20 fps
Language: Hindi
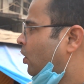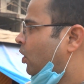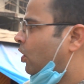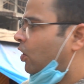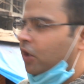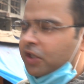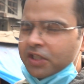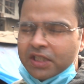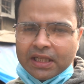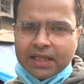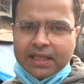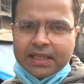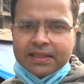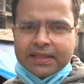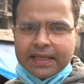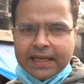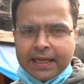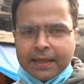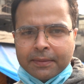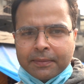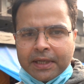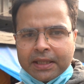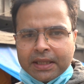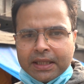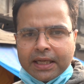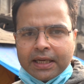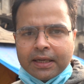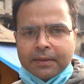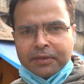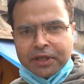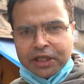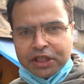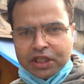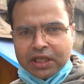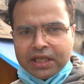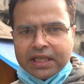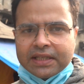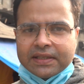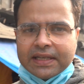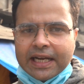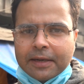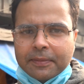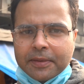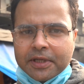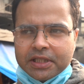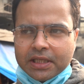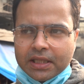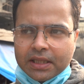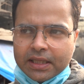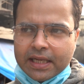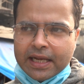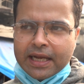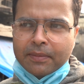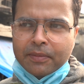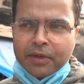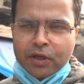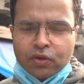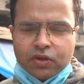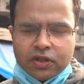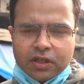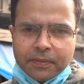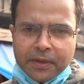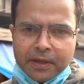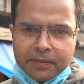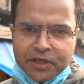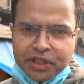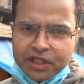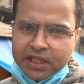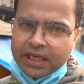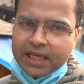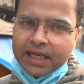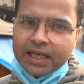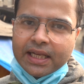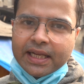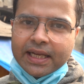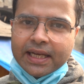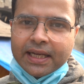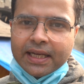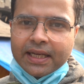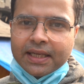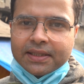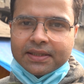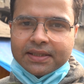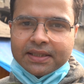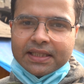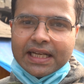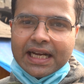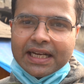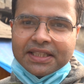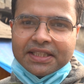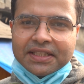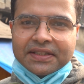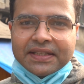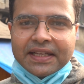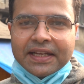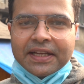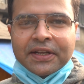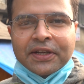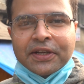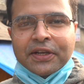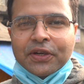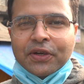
और जल्दी से हम अंदर हम किचन की साइड पे चलते हैं हमने उनसे परमिशन ले ली है सरदार जी से